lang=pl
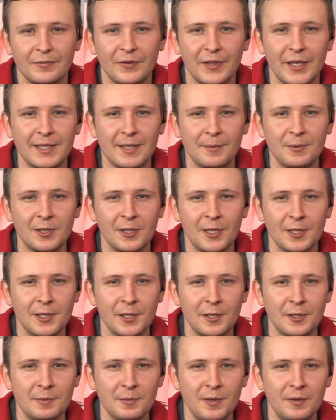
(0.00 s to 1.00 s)
Wracamy do
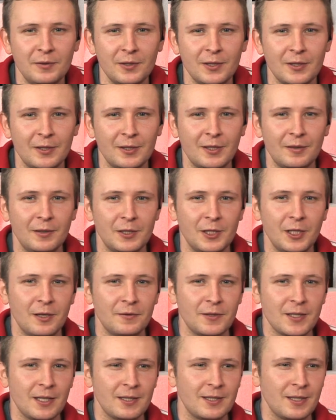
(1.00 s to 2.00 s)
naszej rozmowy. Dorota
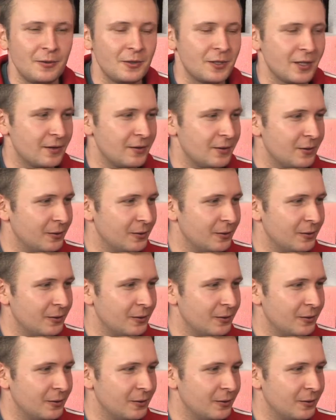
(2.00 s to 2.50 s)
Wasilewska cały czas w